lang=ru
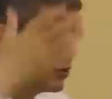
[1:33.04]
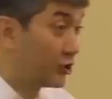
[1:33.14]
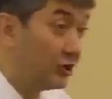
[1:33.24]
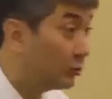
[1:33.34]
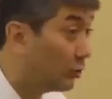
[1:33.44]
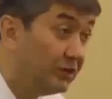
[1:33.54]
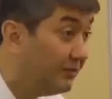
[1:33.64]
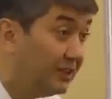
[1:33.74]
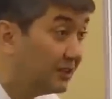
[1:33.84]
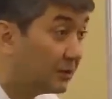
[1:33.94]
больше никто не
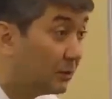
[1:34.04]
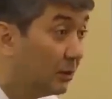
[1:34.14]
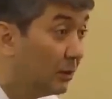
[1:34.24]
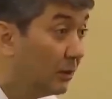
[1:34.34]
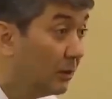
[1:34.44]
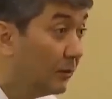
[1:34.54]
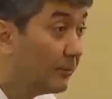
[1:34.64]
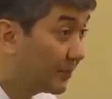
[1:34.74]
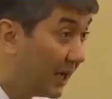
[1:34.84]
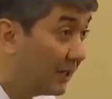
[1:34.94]
видит.
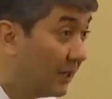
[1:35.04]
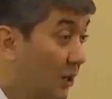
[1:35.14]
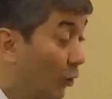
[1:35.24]
Так?